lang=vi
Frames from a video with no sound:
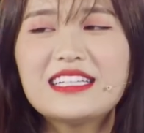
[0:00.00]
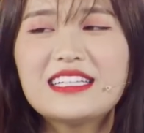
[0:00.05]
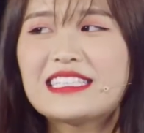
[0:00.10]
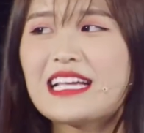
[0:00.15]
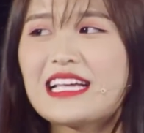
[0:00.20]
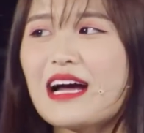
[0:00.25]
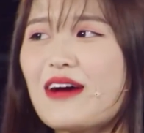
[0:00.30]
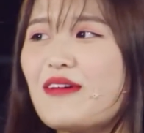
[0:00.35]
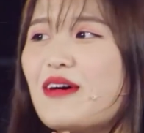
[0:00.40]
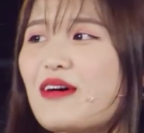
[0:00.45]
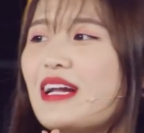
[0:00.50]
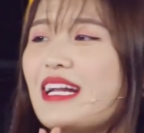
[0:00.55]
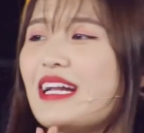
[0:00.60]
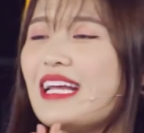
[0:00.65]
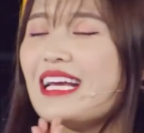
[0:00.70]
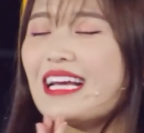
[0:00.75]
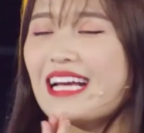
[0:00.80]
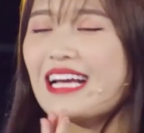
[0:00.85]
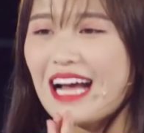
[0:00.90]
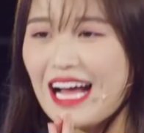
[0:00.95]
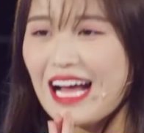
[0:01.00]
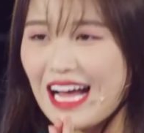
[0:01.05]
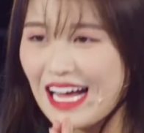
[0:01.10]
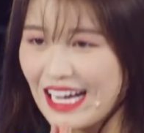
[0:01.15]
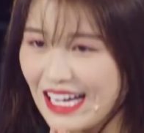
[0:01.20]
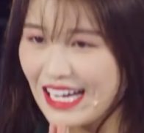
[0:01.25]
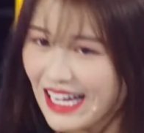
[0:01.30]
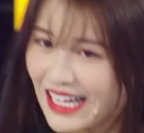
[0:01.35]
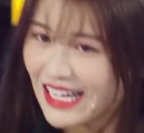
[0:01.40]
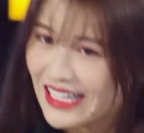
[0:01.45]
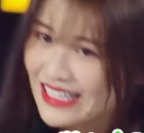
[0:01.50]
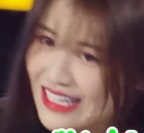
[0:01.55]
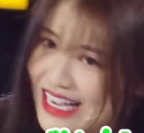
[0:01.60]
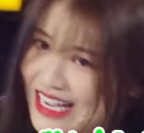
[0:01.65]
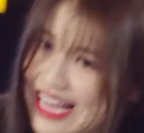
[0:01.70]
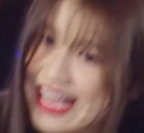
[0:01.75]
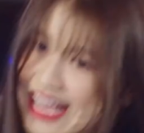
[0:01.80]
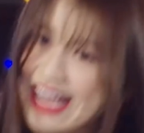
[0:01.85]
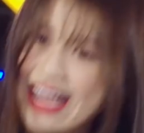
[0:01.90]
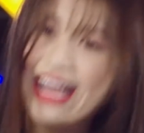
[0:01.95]
à, ờ, sao đi khà cả
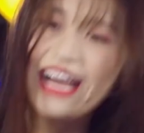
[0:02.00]
nhà